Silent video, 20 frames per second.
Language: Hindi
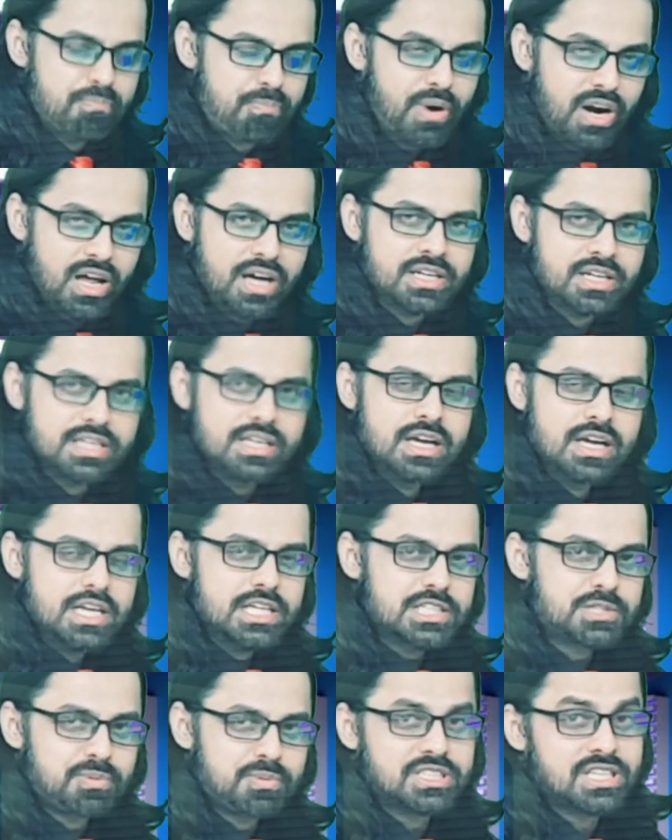बड़ा ही
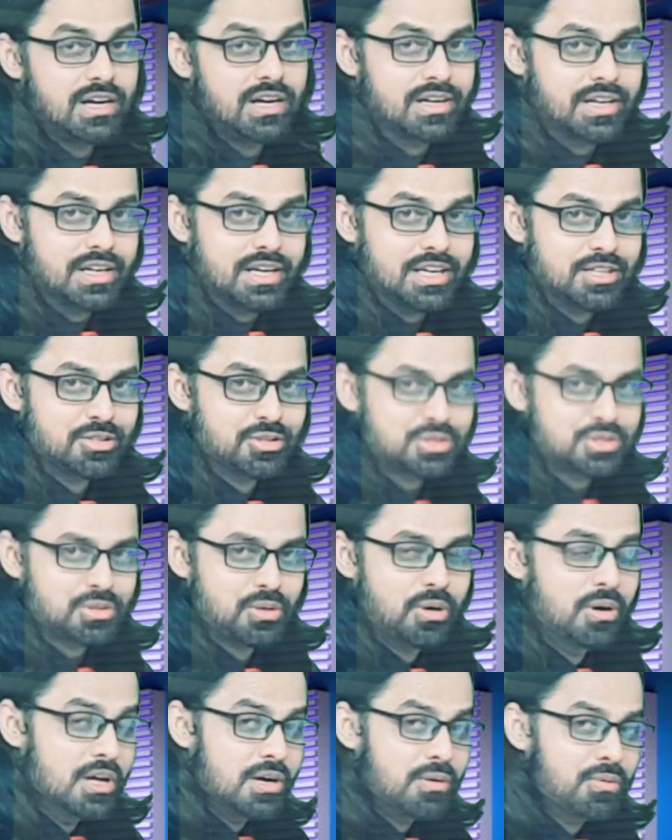स्पेशल डे है
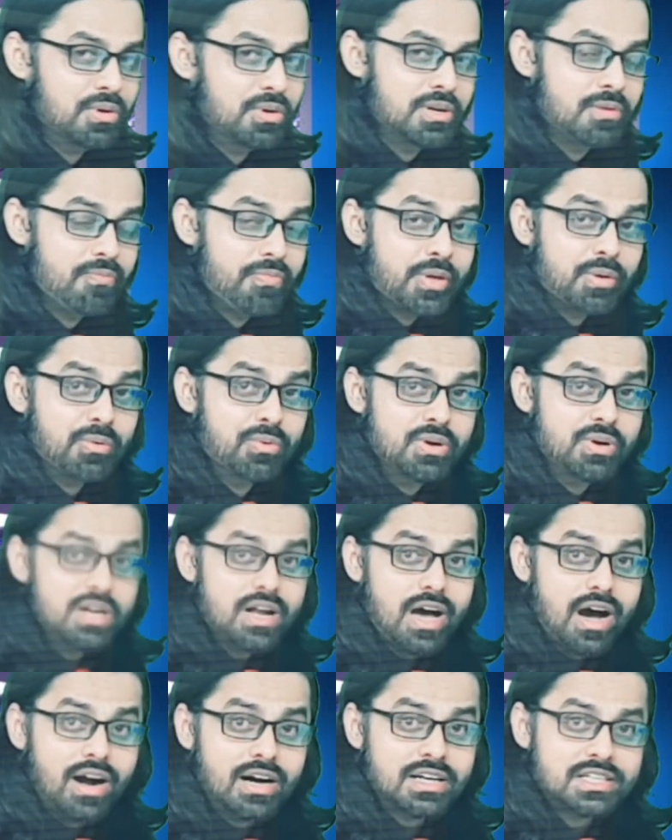दोस्तों उन उन
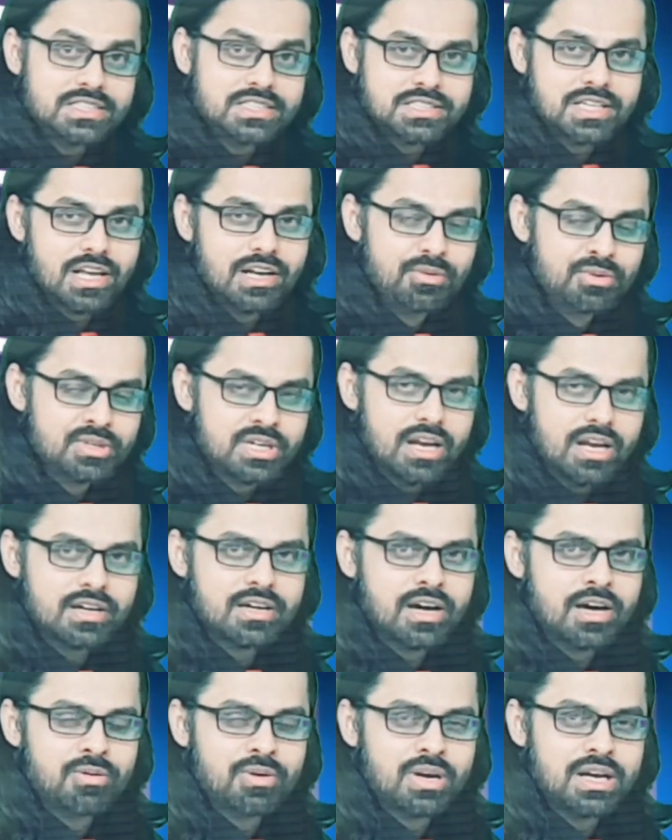आर्टिस्ट के लिए उन
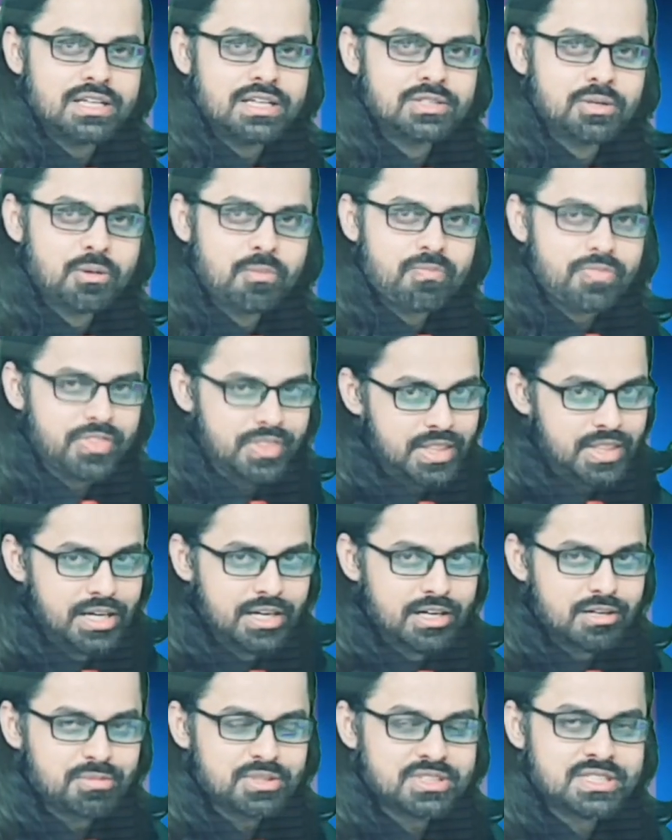कलाकारों के लिए जो
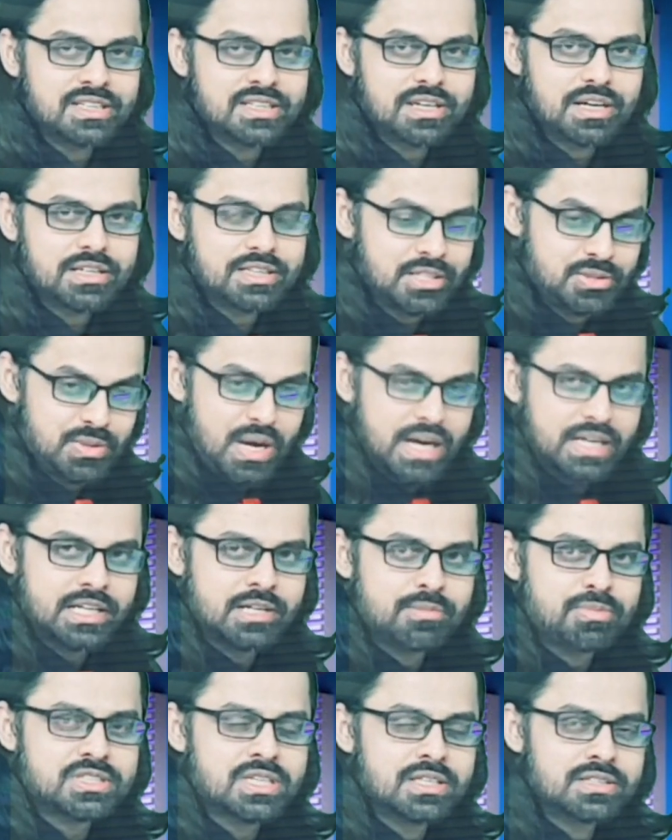थिएटर पसंद करते हैं जो
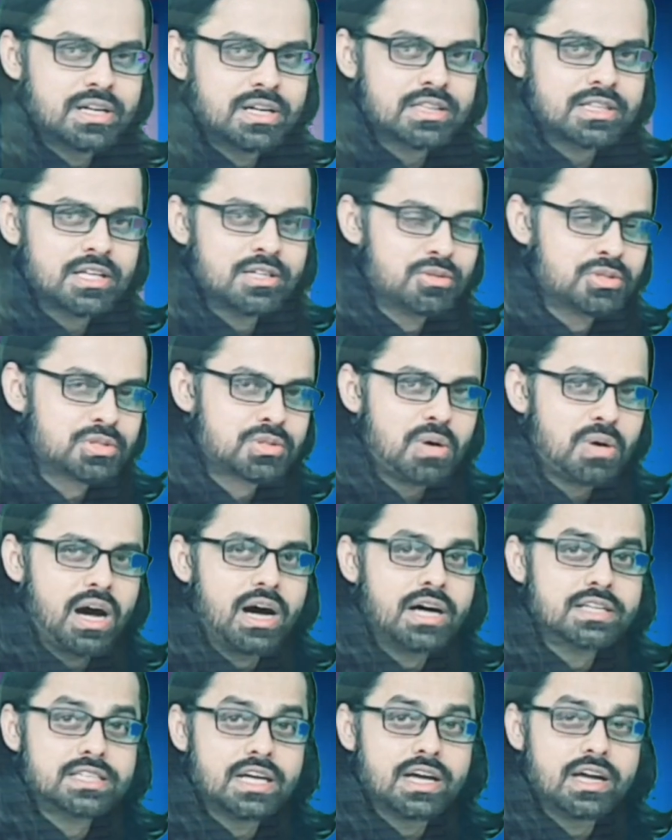एक्टिंग पसंद करते हैं दोस्तों
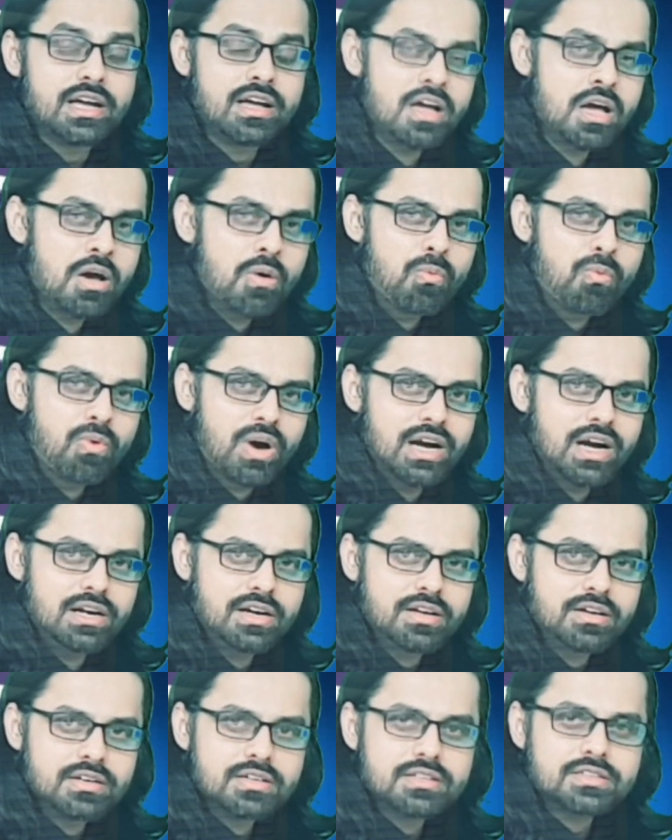आज है वर्ल्ड